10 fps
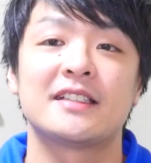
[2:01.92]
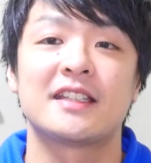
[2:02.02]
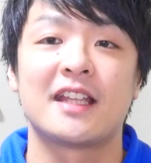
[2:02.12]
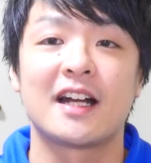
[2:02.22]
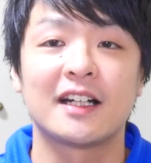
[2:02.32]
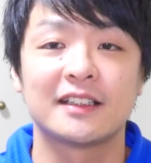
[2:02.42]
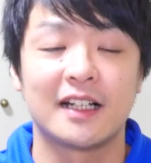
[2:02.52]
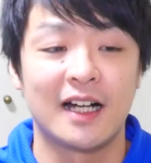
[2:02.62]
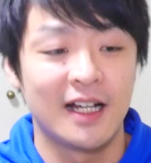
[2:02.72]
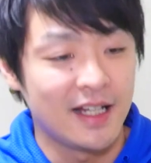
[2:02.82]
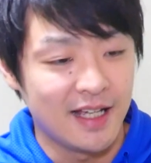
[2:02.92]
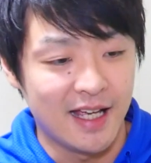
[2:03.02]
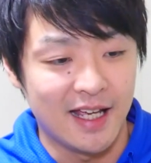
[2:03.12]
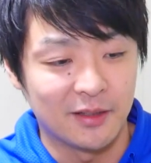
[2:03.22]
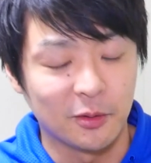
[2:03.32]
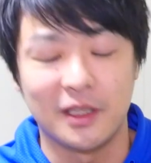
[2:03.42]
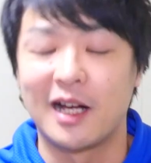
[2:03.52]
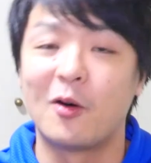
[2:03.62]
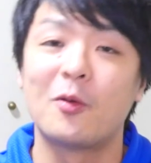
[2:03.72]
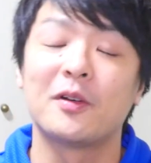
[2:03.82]
出せてなかった、え
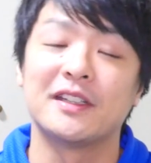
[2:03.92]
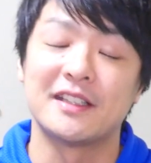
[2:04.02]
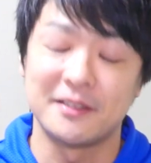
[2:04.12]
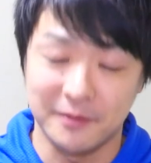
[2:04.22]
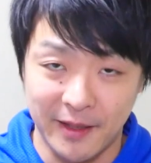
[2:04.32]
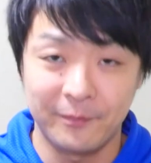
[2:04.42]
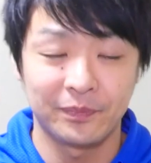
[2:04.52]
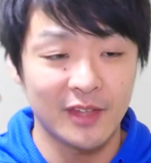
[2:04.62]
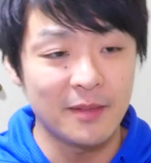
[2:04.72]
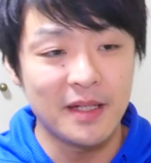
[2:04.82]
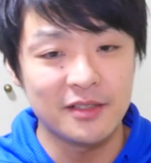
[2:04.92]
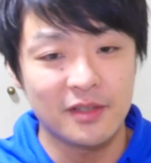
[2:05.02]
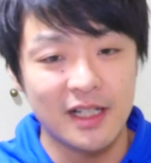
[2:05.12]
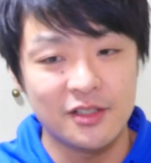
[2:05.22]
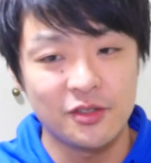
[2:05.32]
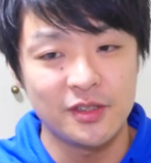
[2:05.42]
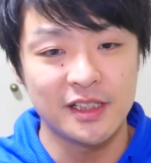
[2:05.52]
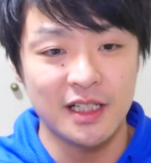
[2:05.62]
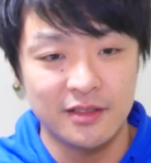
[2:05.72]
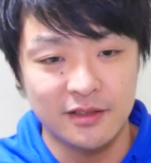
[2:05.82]
時が多いんですよねでまあそれが
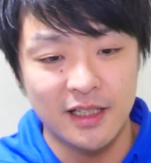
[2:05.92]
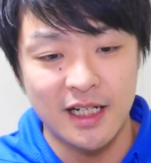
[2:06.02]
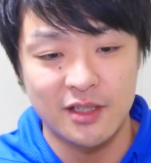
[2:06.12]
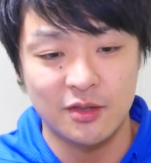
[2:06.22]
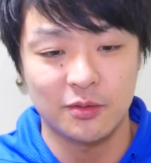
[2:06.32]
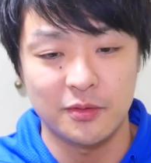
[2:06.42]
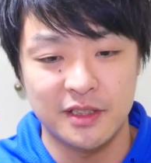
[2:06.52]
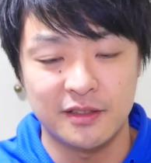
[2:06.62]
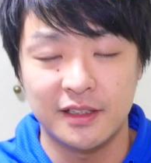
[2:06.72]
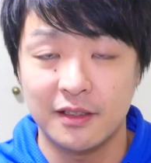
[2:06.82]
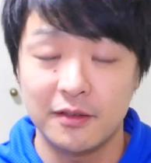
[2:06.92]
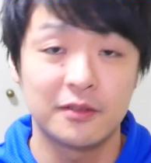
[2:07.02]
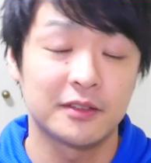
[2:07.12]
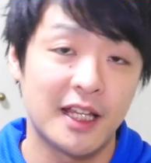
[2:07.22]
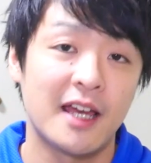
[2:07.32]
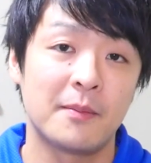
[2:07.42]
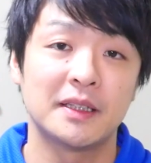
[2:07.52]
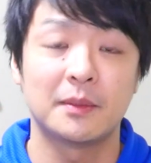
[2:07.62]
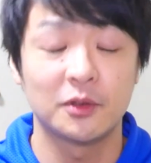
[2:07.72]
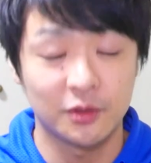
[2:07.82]
11月ぐらいにちょっと落ち着いてくるので
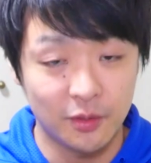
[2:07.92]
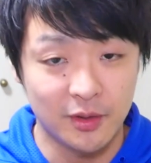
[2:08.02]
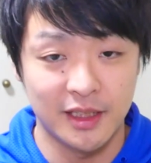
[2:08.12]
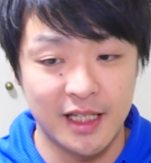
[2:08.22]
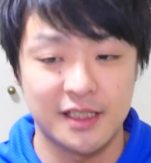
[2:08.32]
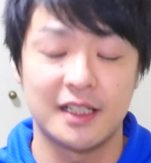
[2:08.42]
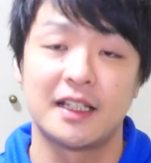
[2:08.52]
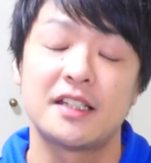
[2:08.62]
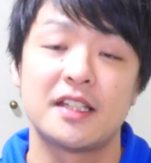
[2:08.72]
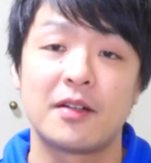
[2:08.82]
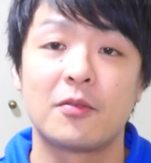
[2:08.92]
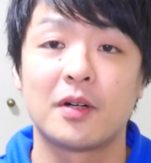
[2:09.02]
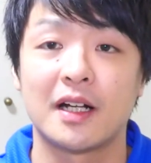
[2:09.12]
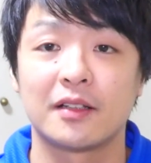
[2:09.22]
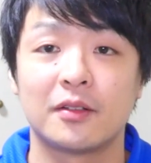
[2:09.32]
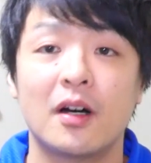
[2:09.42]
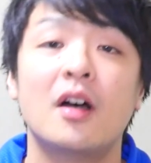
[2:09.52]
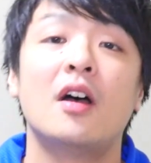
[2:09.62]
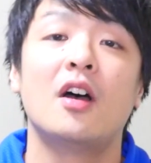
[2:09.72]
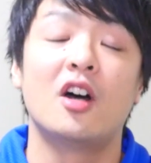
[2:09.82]
また元通りねしっかり出していこうかなと
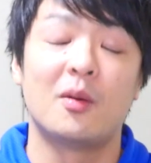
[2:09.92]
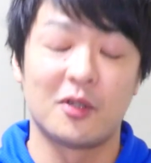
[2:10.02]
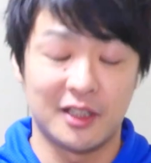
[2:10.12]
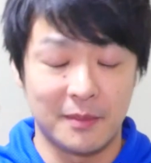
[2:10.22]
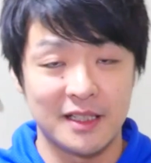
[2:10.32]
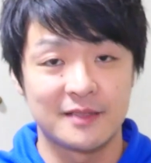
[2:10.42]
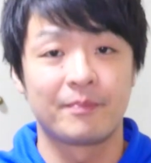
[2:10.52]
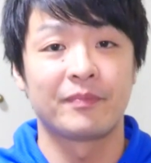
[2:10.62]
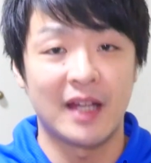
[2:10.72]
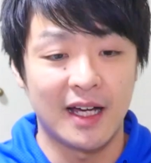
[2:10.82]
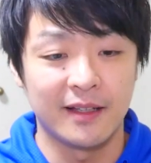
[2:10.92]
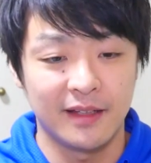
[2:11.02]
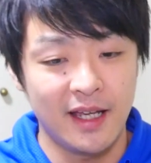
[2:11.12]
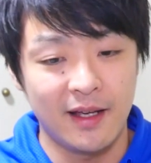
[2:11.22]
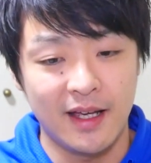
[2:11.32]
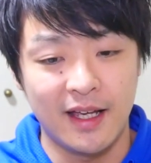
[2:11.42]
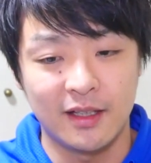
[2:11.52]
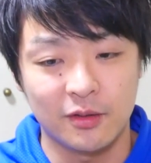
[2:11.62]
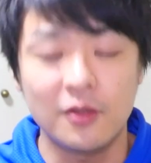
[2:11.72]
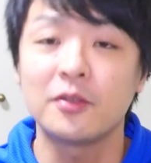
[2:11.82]
思ってます、ね、はいで、
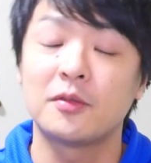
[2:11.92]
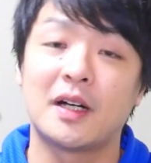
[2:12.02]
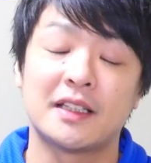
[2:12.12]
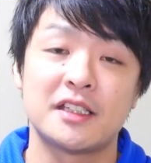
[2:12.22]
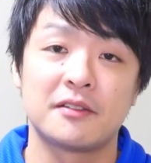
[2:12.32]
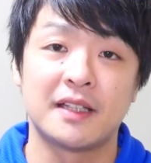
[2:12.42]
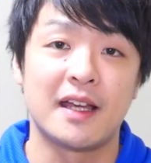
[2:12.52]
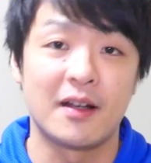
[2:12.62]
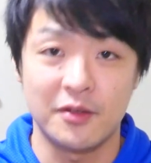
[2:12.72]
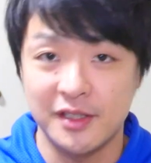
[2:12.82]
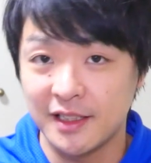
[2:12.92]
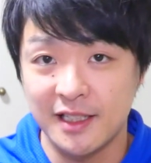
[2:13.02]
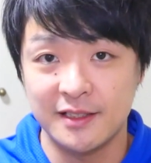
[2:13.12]
えーと今日のお話はねこちらで